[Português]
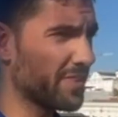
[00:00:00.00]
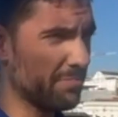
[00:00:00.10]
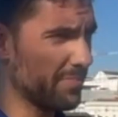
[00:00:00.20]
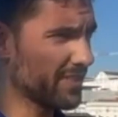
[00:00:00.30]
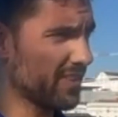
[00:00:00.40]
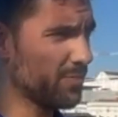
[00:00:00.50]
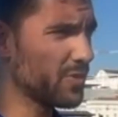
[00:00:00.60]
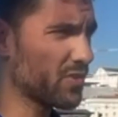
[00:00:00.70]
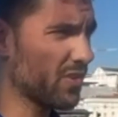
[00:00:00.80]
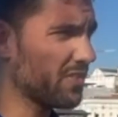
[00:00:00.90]
um plantel,
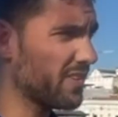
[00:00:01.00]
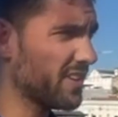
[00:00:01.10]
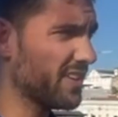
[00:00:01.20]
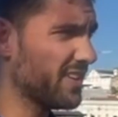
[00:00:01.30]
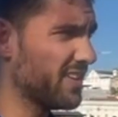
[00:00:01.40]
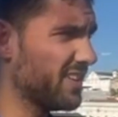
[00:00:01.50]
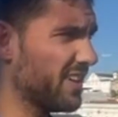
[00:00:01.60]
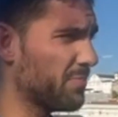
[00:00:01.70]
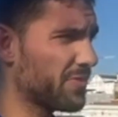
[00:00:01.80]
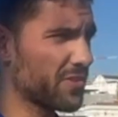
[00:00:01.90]
muito jovem,
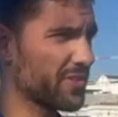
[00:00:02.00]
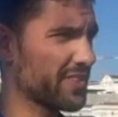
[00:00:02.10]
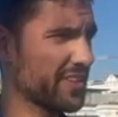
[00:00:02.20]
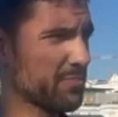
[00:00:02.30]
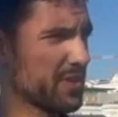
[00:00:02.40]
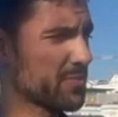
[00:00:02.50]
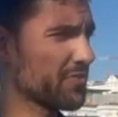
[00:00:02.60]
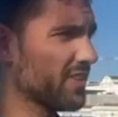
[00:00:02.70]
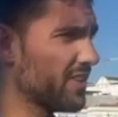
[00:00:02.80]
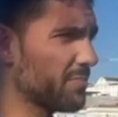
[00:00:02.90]
há muitas coisas aqui que podíamos
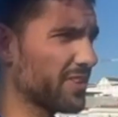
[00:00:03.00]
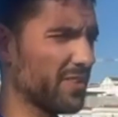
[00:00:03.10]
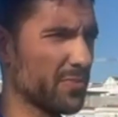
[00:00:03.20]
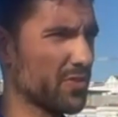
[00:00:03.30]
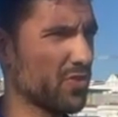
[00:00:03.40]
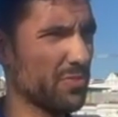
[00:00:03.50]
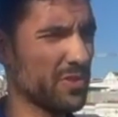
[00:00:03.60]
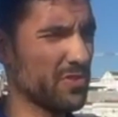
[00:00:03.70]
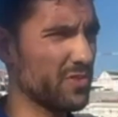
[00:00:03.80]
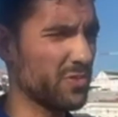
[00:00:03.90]
falar, um plantel muito
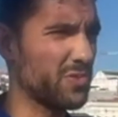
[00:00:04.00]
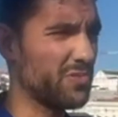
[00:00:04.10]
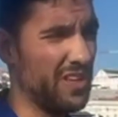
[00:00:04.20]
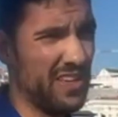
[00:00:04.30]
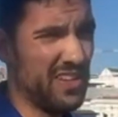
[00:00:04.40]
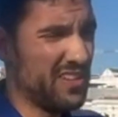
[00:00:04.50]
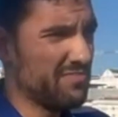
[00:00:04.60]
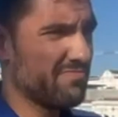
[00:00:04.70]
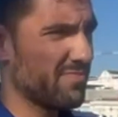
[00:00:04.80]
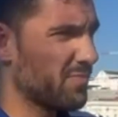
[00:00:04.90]
jovem, o, o,
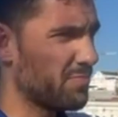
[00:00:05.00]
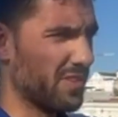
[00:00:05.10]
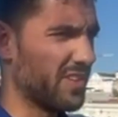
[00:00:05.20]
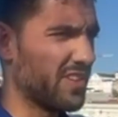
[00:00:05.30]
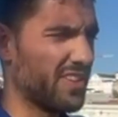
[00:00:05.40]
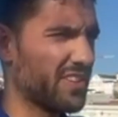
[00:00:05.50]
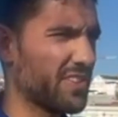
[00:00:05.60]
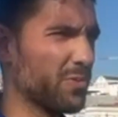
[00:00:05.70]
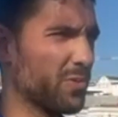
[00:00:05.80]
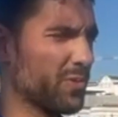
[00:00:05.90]
eh, a
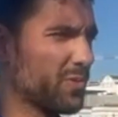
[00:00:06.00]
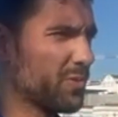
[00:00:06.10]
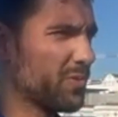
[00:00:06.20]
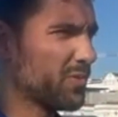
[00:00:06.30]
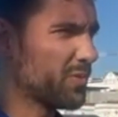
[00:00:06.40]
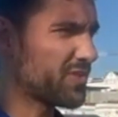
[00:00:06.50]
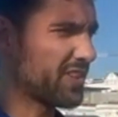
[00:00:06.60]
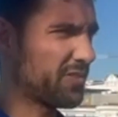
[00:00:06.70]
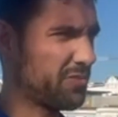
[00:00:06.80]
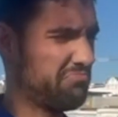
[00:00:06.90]
direção do, do, do
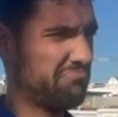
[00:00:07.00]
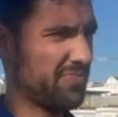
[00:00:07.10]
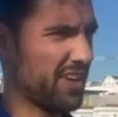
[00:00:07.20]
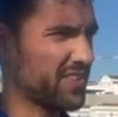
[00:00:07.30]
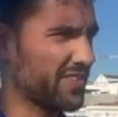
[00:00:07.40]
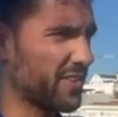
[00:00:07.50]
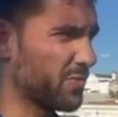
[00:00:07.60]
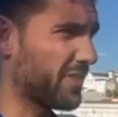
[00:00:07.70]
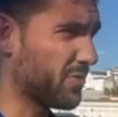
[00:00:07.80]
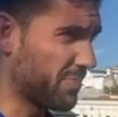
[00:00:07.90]
centro. Acho que
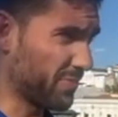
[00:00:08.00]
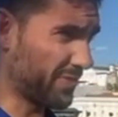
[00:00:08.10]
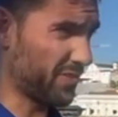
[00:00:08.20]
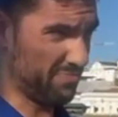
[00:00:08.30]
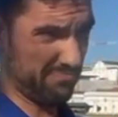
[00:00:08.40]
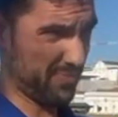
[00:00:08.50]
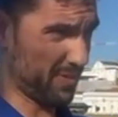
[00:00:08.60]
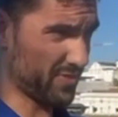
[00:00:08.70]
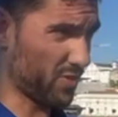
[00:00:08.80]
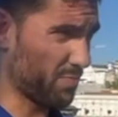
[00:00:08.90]
tem, tem, tem,
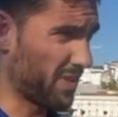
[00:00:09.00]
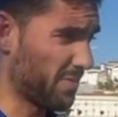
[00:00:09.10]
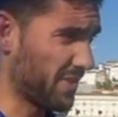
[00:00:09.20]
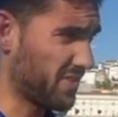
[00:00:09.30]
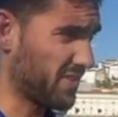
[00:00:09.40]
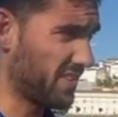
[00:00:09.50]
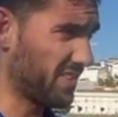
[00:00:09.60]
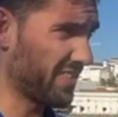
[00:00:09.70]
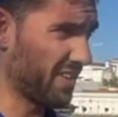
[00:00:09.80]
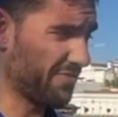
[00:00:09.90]
podemos dar os parabéns de
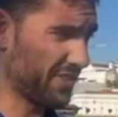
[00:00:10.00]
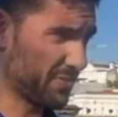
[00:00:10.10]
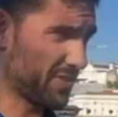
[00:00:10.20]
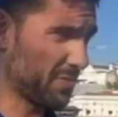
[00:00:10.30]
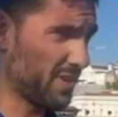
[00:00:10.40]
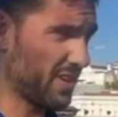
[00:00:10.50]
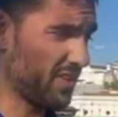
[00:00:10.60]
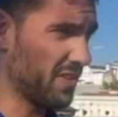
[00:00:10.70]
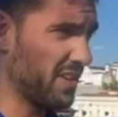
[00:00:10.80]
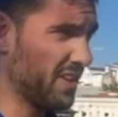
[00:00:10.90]
terem feito um
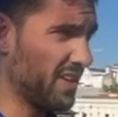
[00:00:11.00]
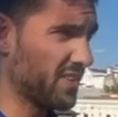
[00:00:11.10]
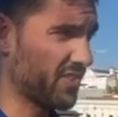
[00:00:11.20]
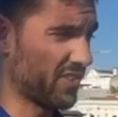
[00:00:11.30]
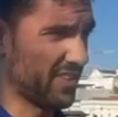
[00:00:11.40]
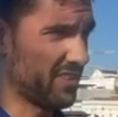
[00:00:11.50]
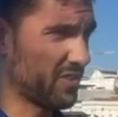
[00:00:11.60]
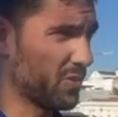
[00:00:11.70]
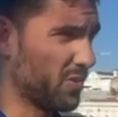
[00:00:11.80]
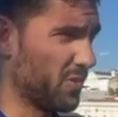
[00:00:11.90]
trabalho
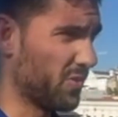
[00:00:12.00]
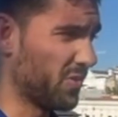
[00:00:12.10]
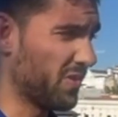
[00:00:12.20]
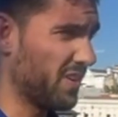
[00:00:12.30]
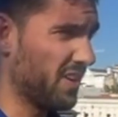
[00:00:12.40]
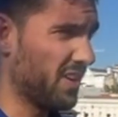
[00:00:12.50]
excelente com,